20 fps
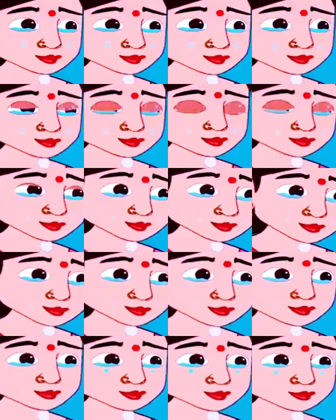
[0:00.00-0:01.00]
समझा रहे
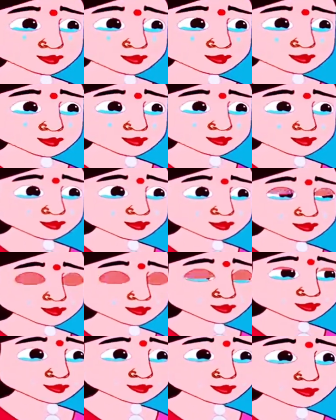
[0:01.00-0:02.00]
होते हैं
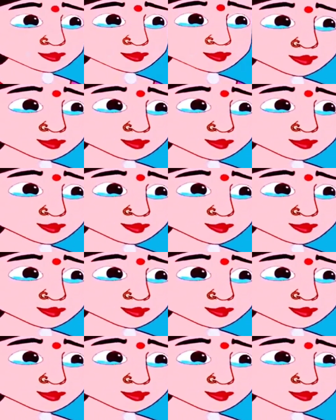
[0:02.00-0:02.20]
और वो